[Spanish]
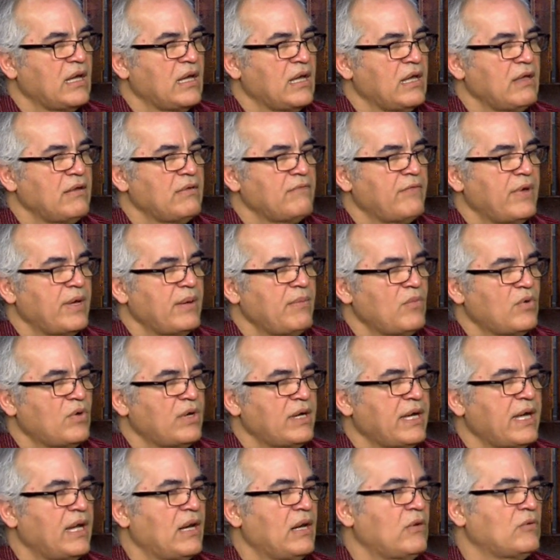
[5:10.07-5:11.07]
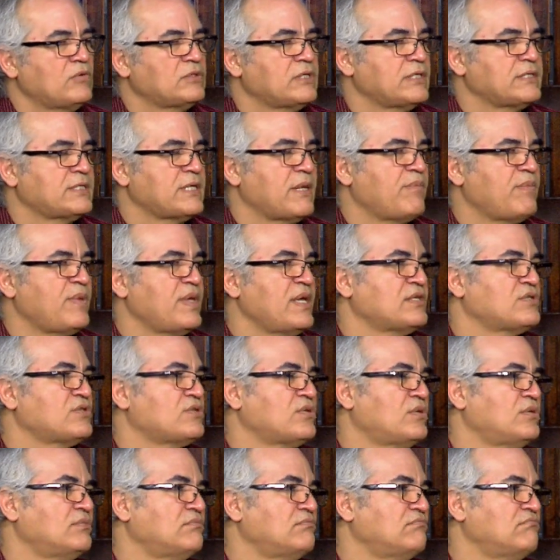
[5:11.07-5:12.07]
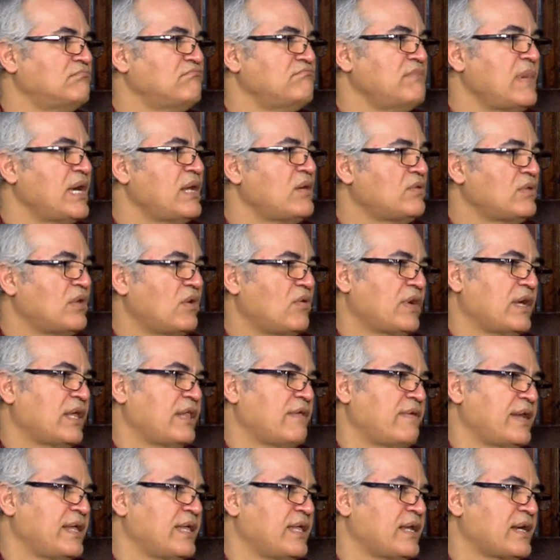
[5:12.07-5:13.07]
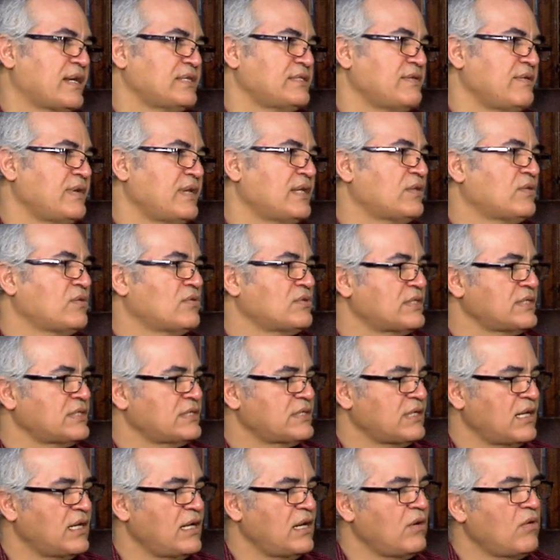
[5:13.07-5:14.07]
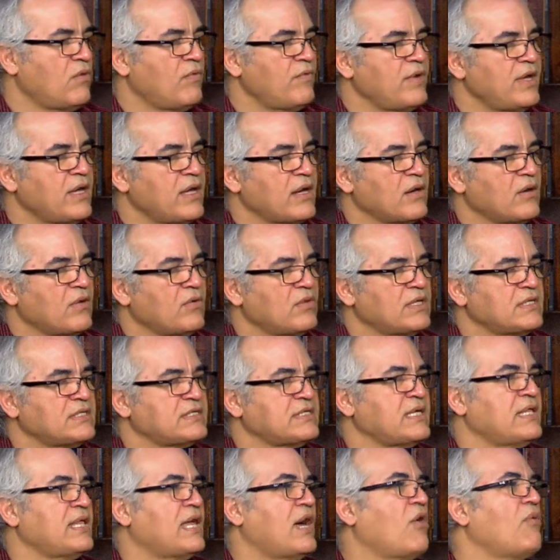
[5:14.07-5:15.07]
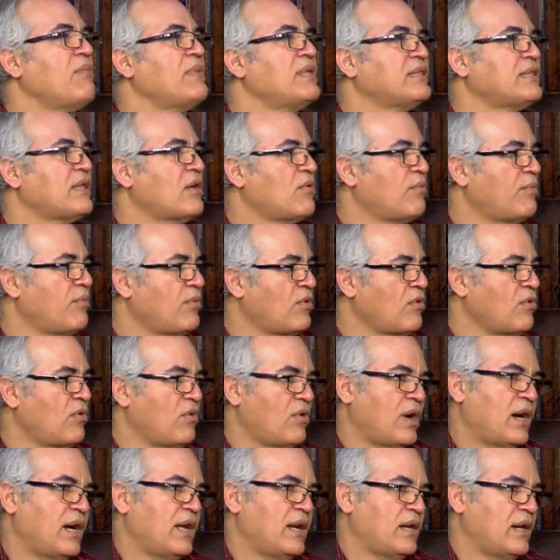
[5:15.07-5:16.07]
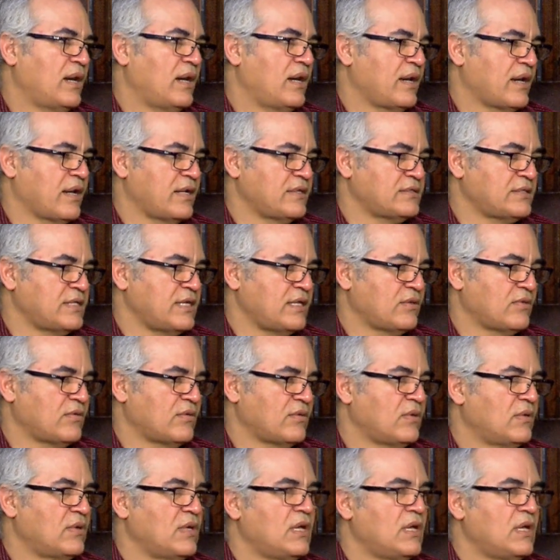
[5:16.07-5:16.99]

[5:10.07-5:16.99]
vemos que los estampillas son menos de lo que debería recibir, entonces el gobierno decide aumentar un poco al requisito,